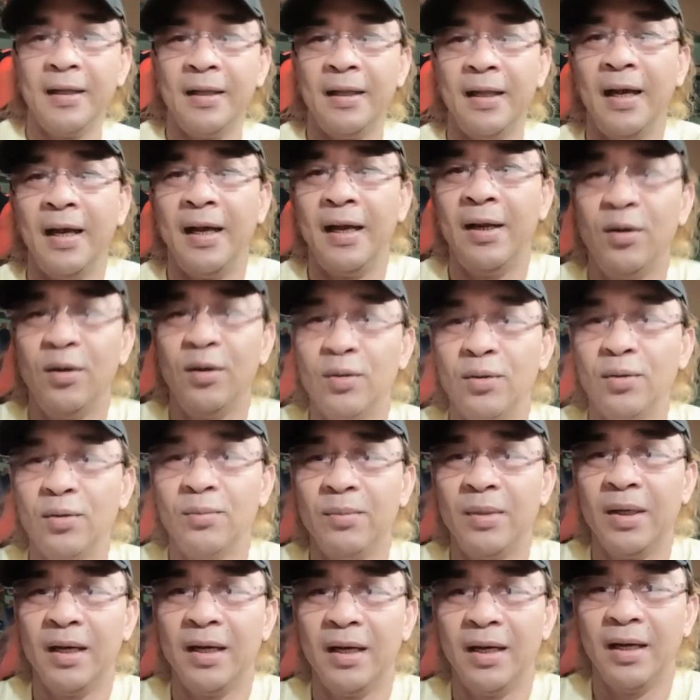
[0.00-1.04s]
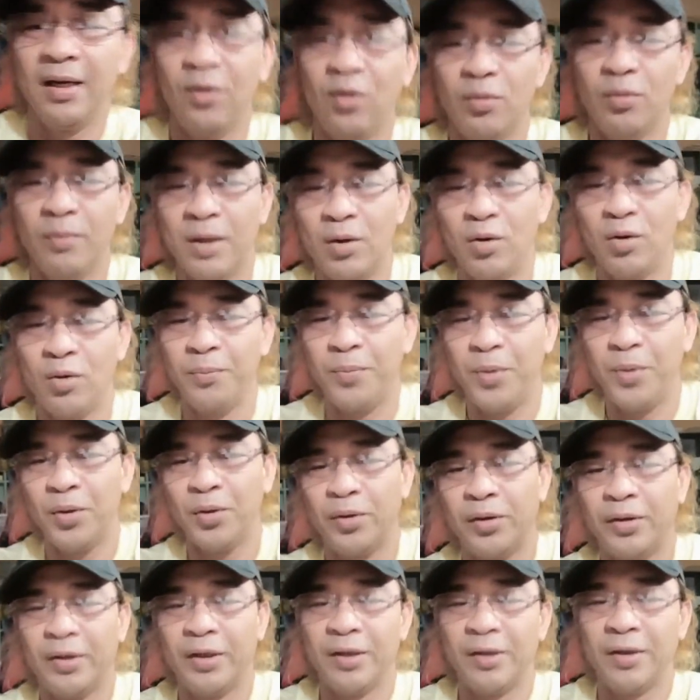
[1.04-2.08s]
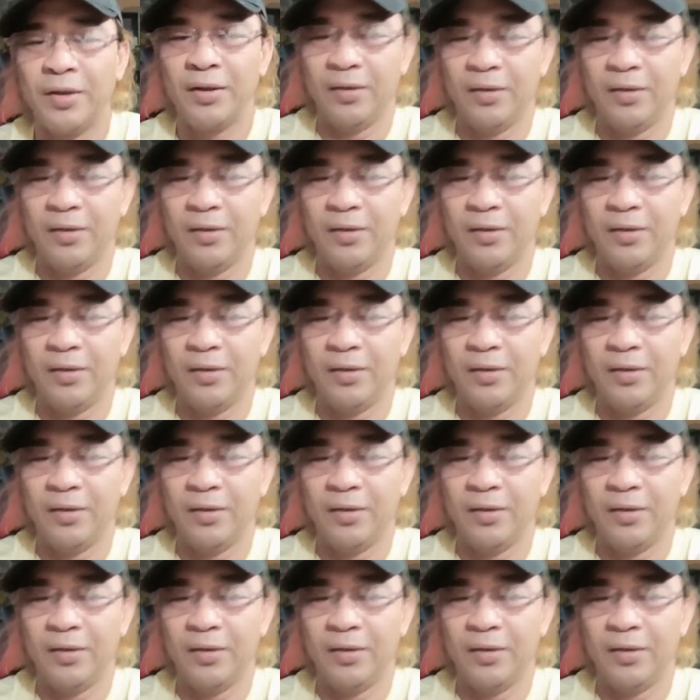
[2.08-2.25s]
dahil yung mga lumang computer